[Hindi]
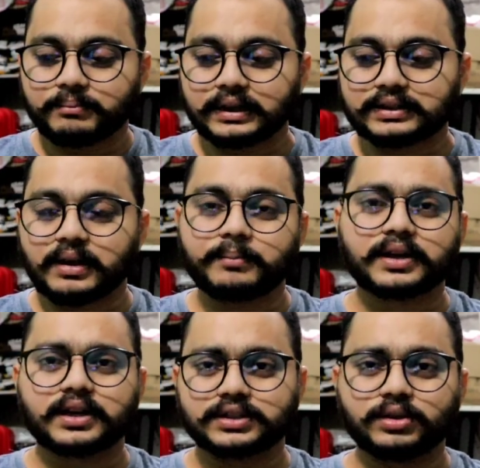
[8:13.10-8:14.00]
बाकी हमने
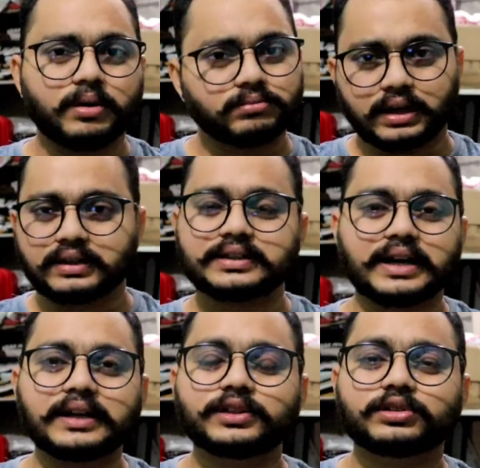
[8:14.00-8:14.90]
कहा चलो हम करने
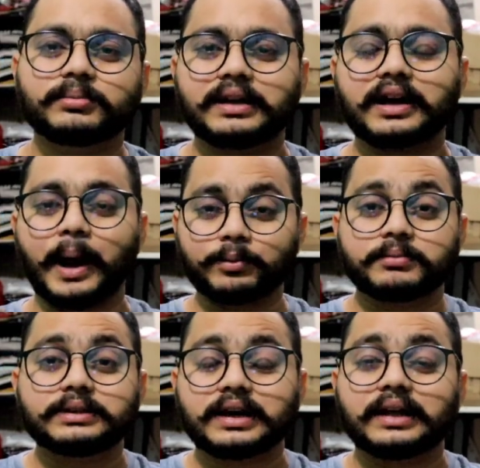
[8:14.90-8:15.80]
जा रहे थे तो मैंने कहा आपको
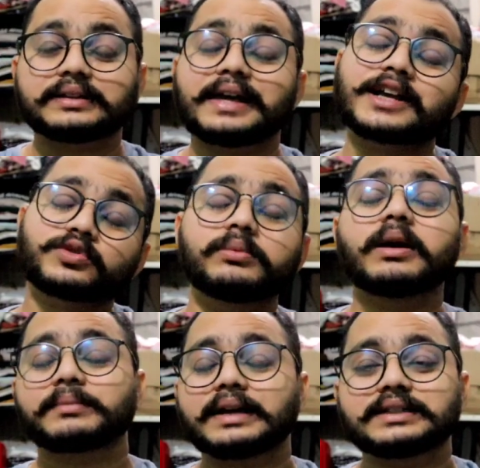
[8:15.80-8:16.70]
भी दिखा दें कि एक्चुअल में
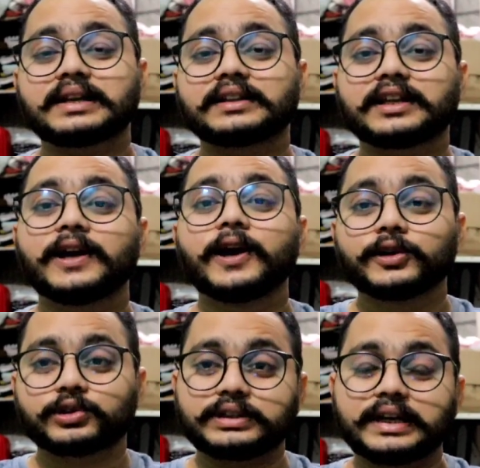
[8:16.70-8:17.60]
हम कैसे रहते हैं
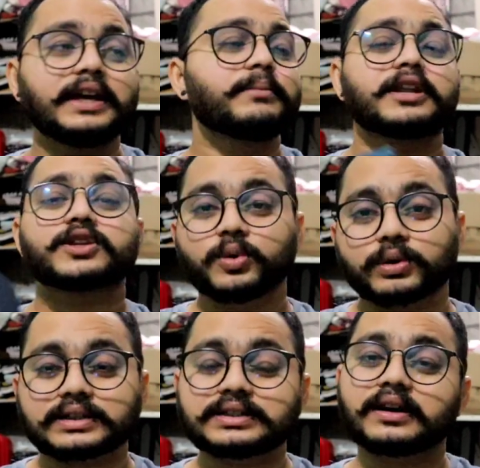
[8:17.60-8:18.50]
तो ये है मेरा
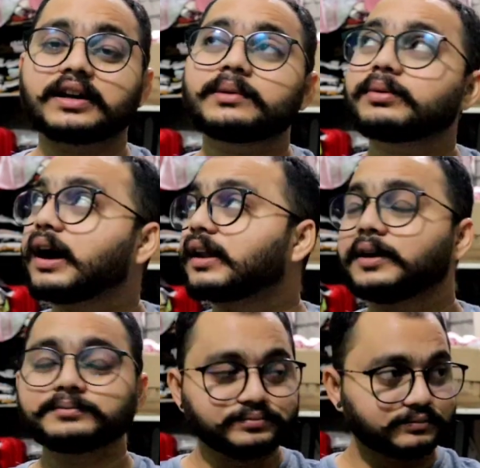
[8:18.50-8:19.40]
छोटा सा गरीब खाना
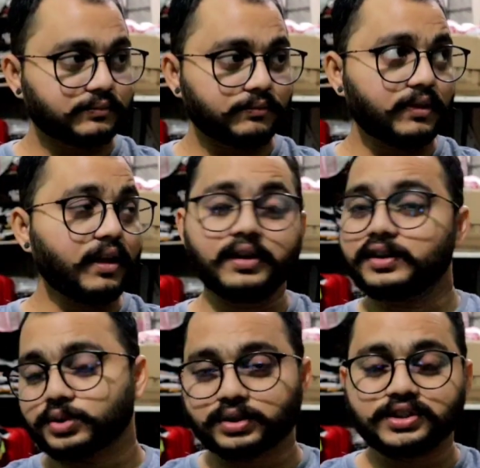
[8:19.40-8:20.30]

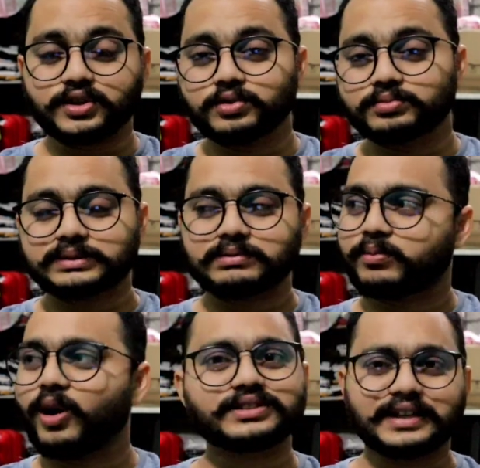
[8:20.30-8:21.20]
एक छोटा सा रूम जिसमें
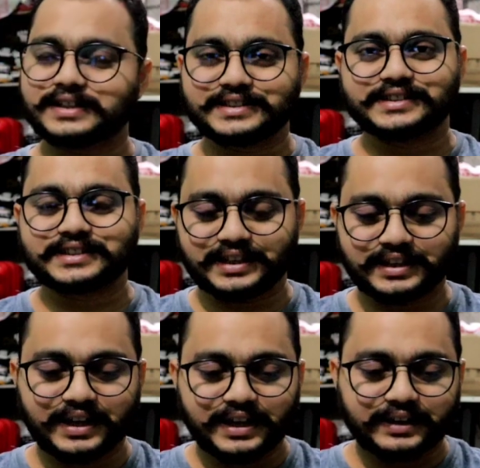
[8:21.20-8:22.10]
बहुत सारी चीज़ें
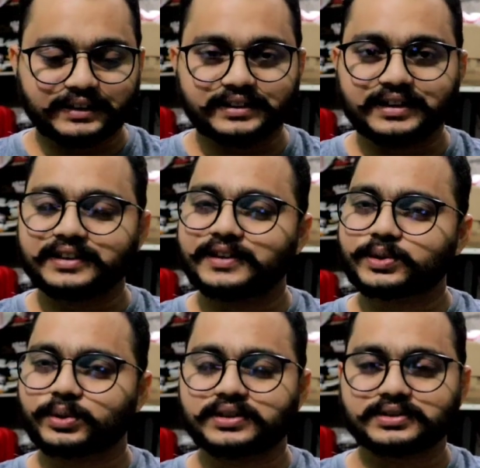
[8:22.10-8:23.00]
हैं कहते हैं ना कि एक
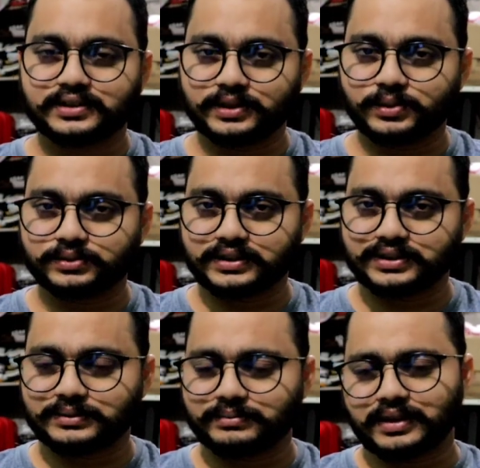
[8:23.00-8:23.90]
छोटा सा दिल होता है
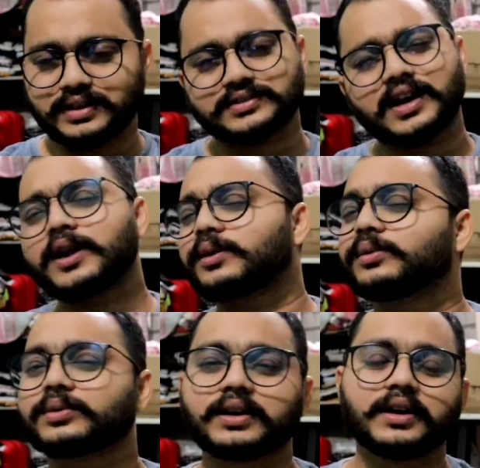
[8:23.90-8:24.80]
जिसमें हज़ार
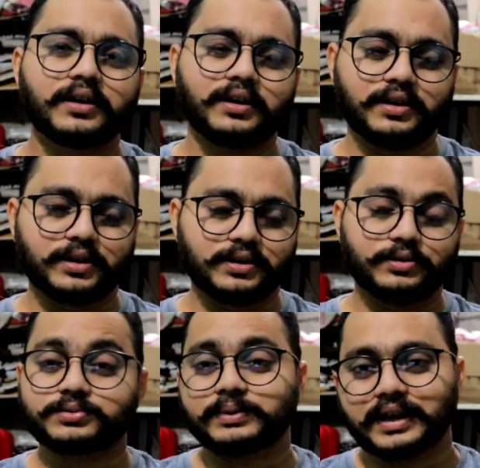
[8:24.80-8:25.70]
लोग आ,
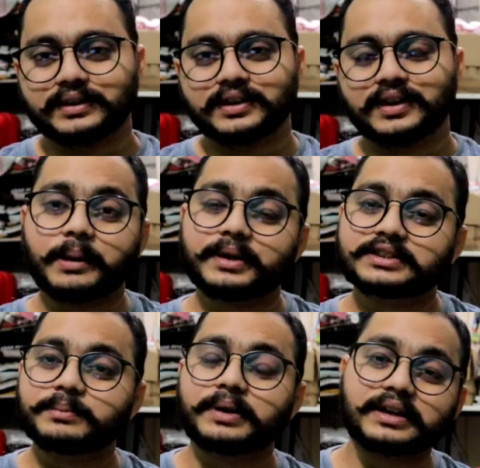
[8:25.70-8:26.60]
उसमें रहते हैं
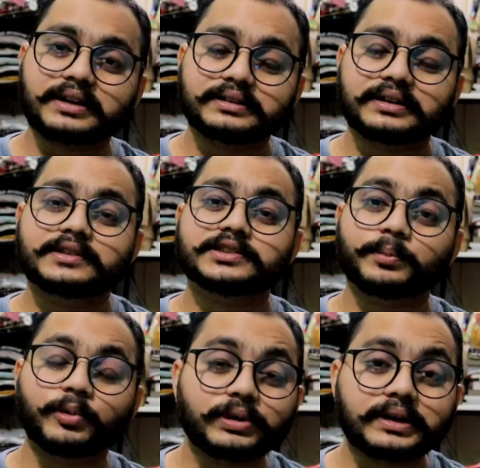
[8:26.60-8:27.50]
वैसे प्यार करते रहें
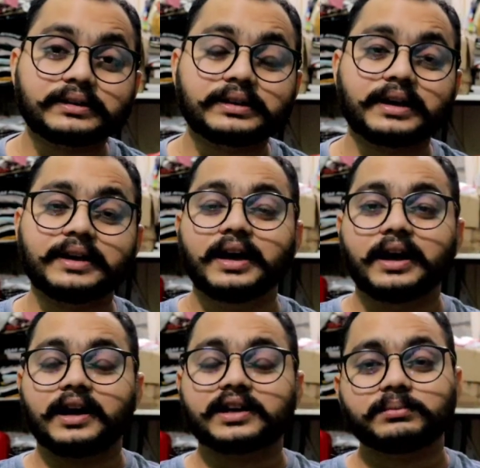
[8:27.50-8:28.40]
सपोर्ट करते रहें
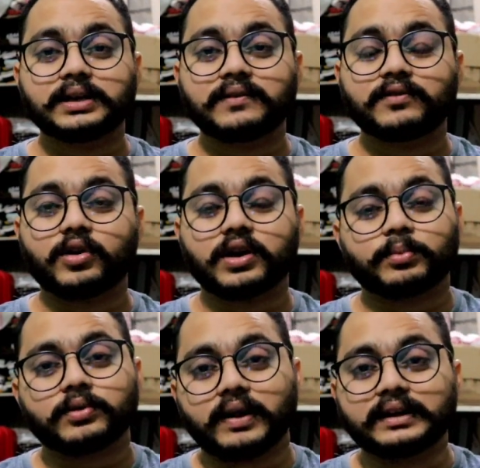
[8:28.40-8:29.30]
अगर मेरे व्लॉग
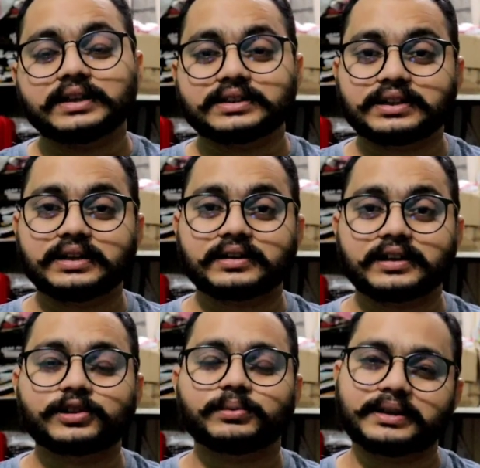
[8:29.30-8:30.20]
आपको वाकई अच्छे लग
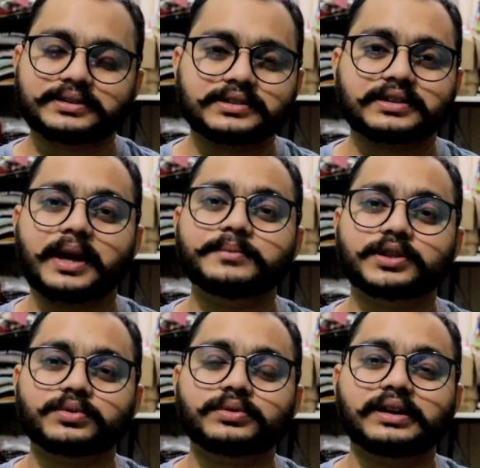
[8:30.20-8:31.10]
रहे हैं तो भाई सब्सक्राइब
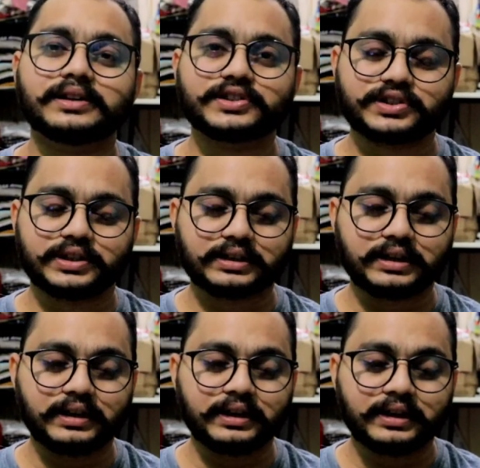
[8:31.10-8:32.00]
ज़रूर कर लें शेयर
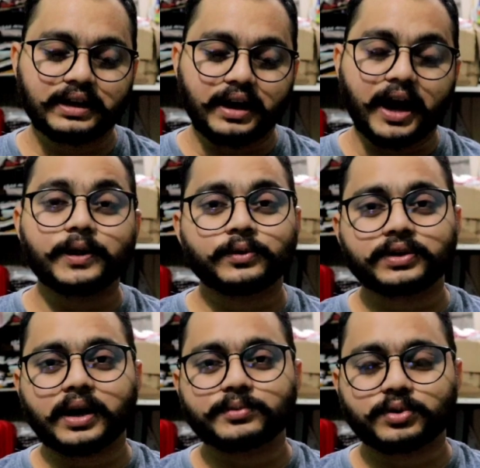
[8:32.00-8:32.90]
कर लें आई नो
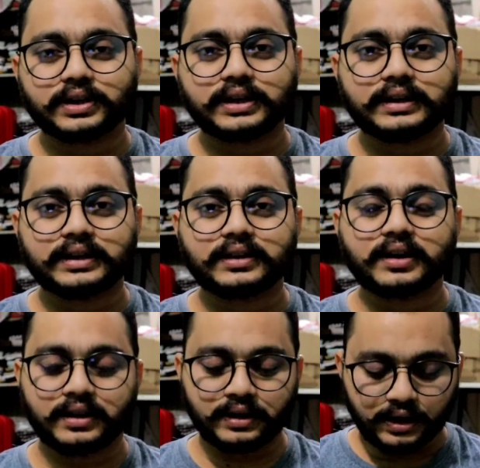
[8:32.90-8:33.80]
कि हम छोटे
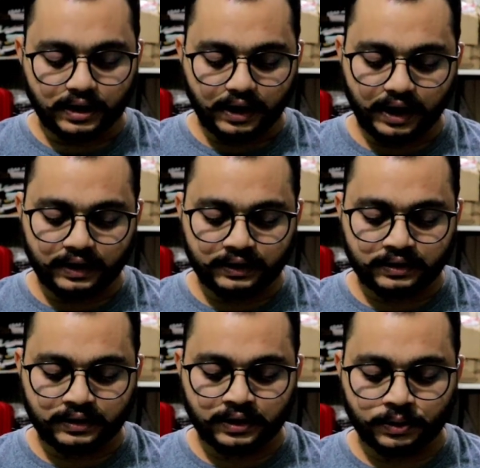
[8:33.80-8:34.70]
क्रिएटर हैं
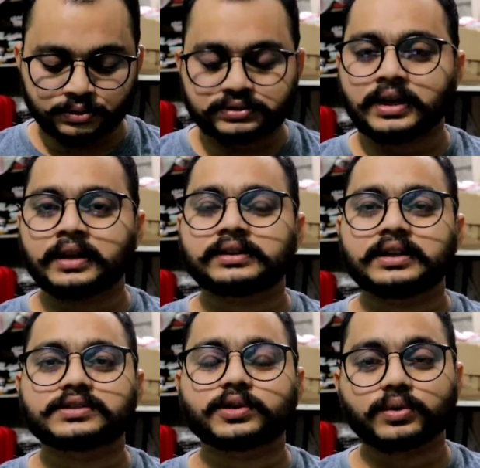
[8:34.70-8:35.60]
एंड उतना
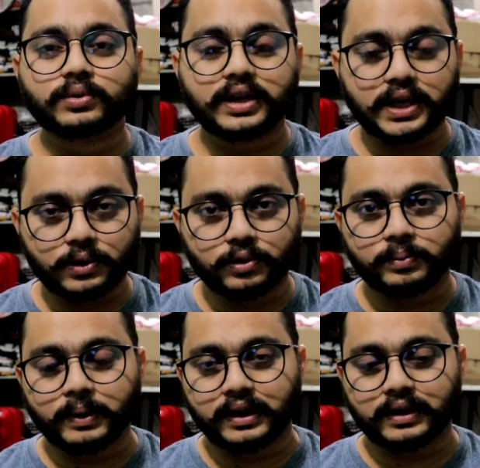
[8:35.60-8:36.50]
तेज़ ग्रो नहीं हो
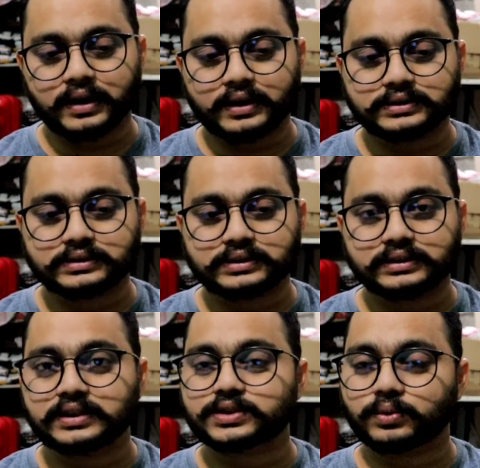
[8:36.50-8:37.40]
पा रहा है जितनी
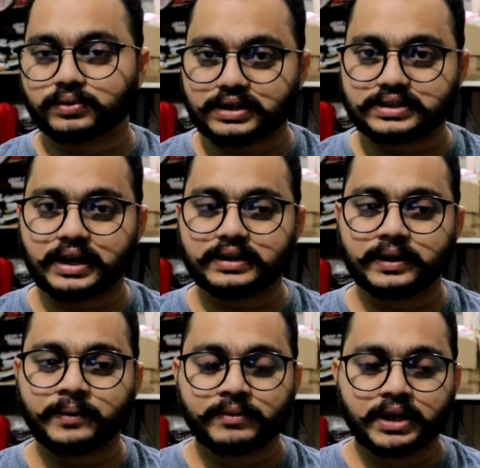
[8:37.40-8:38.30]
तेज़ होना
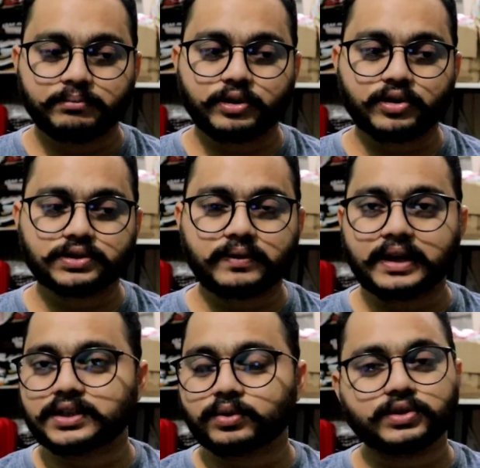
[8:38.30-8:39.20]
चाहिए बिकॉज ऑफ
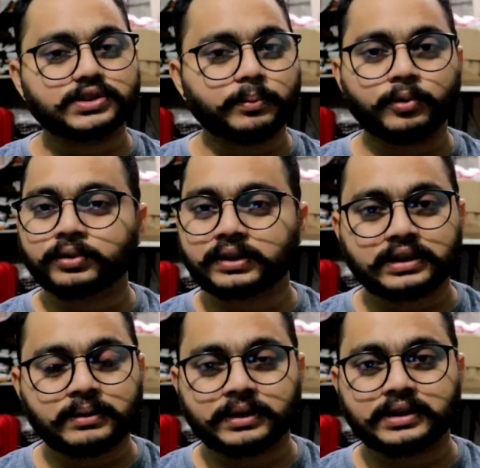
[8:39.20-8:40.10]
ऐसा कोई सपोर्ट
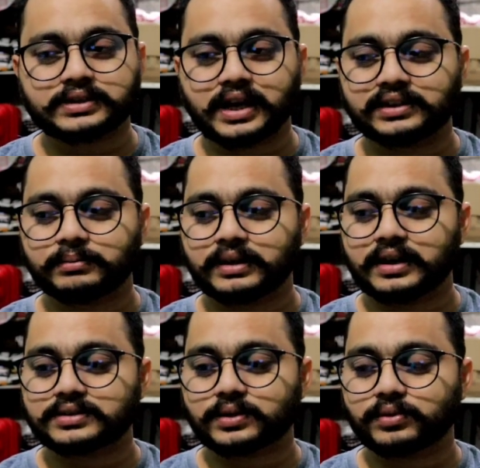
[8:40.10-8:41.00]
नहीं है मेरे साथ में
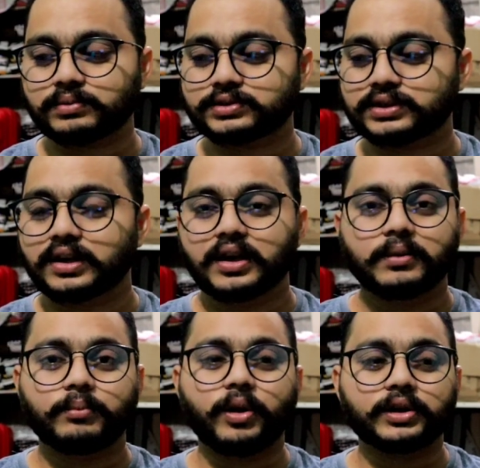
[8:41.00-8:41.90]
ऐसा कोई मुझे
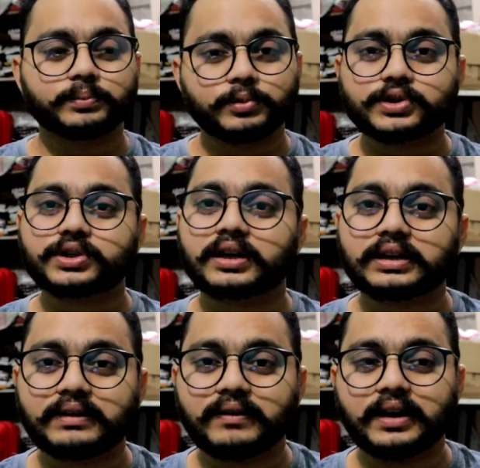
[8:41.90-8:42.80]
बहुत पुश
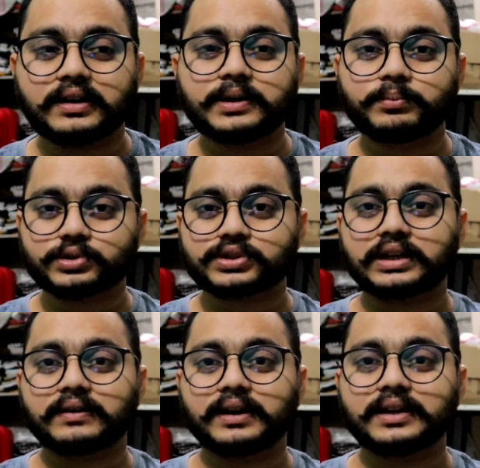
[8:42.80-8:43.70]
करने वाला नहीं पुश
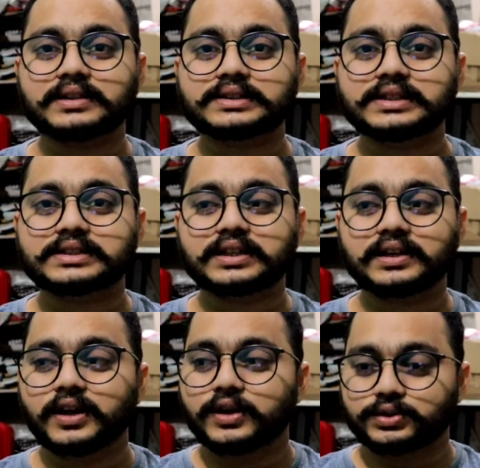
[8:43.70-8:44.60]
करने वाला इन सेंस
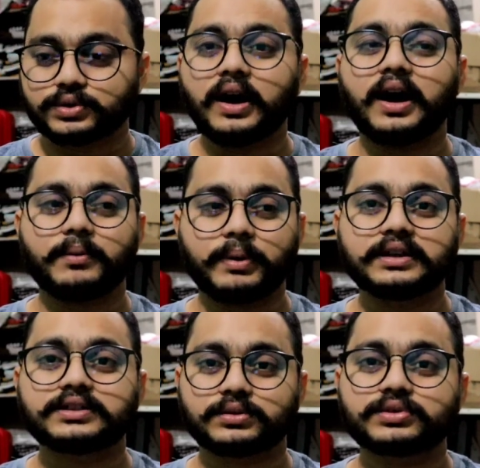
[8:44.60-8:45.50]
कि जो हाँ
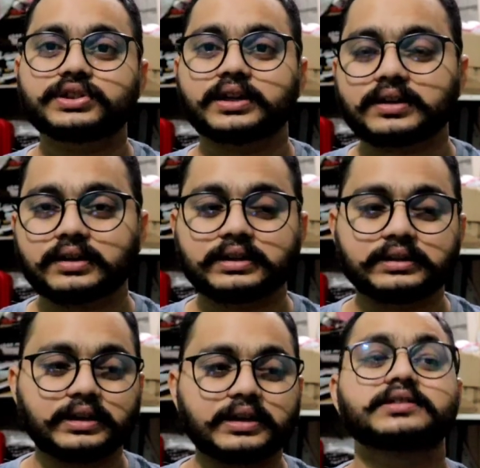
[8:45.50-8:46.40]
भाई चलो शेयर कर
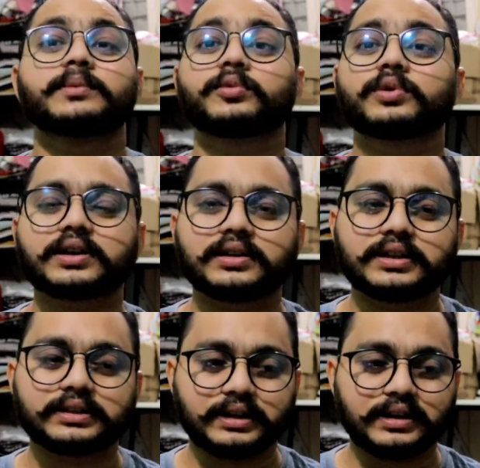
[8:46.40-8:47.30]
देते हैं सपोर्ट कर
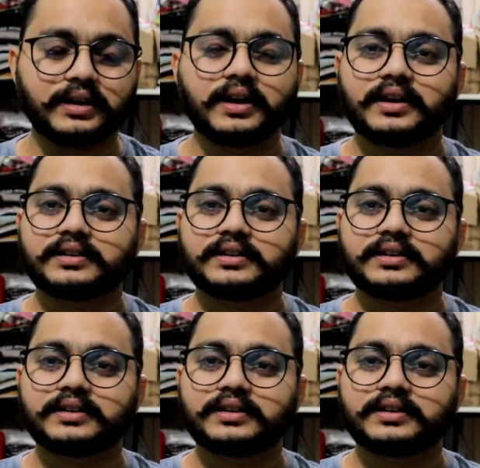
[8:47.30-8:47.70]
देते हैं